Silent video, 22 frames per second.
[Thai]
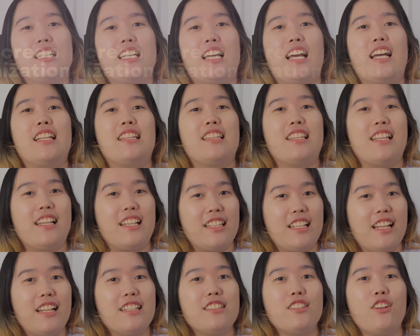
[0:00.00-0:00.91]
อการแต่ง
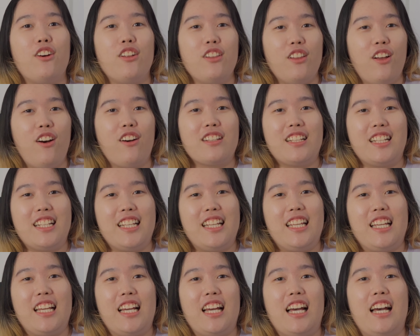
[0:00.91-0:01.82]
หน้าจอล็อกนั่นเอ
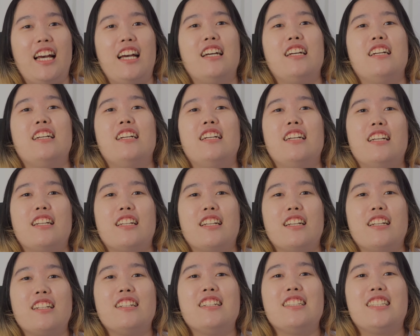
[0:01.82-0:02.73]
งค่ะ
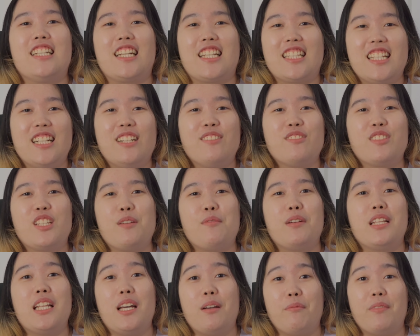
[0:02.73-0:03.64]
ก็คือจากเดิมที่
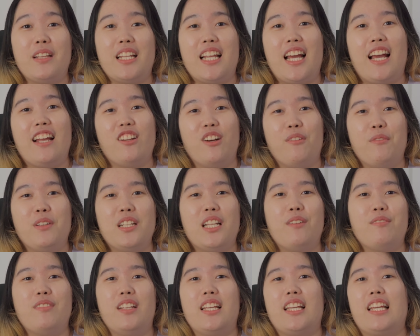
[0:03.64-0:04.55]
มันทำไม่ได้เนาะมัน
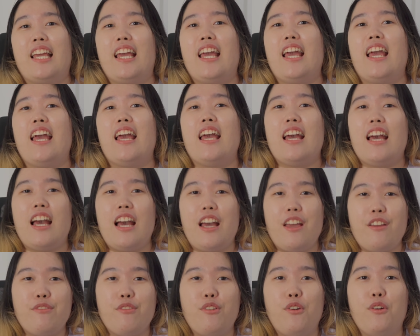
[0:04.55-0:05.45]
ทำได้แค่
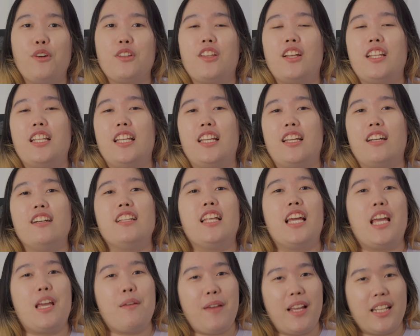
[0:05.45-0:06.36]
iPhone ตอนนี้ก็ใน
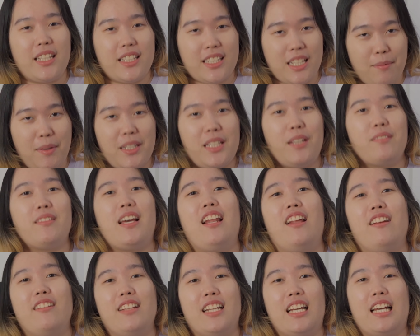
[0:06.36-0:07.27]
iPad สามารถทำได้
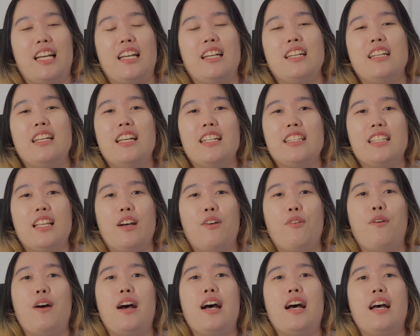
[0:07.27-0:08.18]
แล้วนะคะแต่
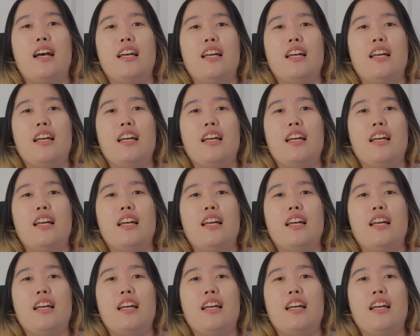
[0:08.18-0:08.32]
ว่า